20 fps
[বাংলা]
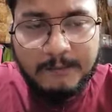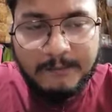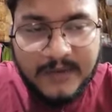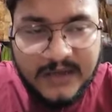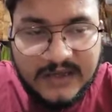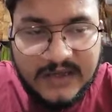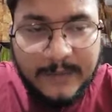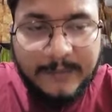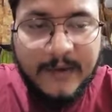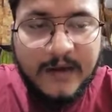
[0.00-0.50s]

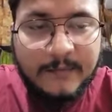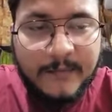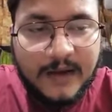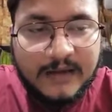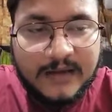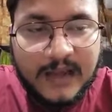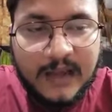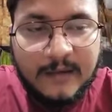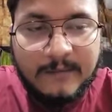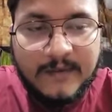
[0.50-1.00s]
বিজেপির
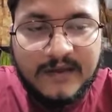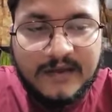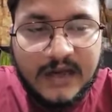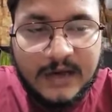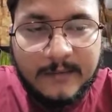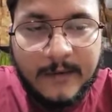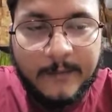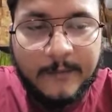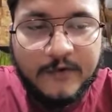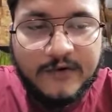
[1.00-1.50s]
মাথায়
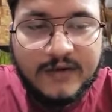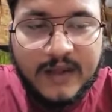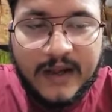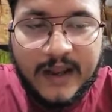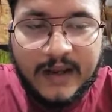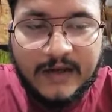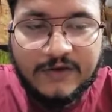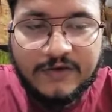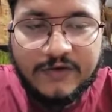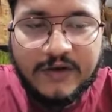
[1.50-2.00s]
বিচার
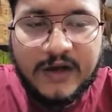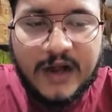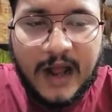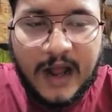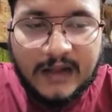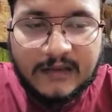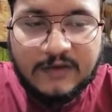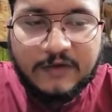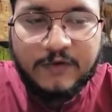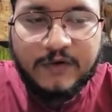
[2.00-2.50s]
ব্যবস্থার একজনের
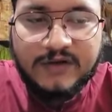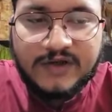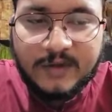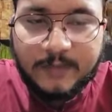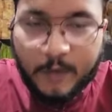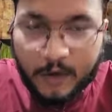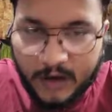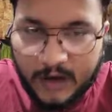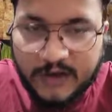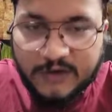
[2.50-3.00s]
হাত রয়েছে
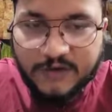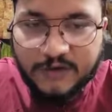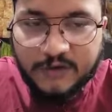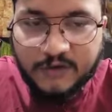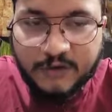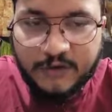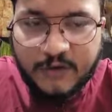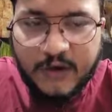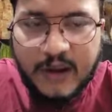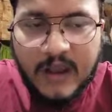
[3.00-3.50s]
বলার জন্য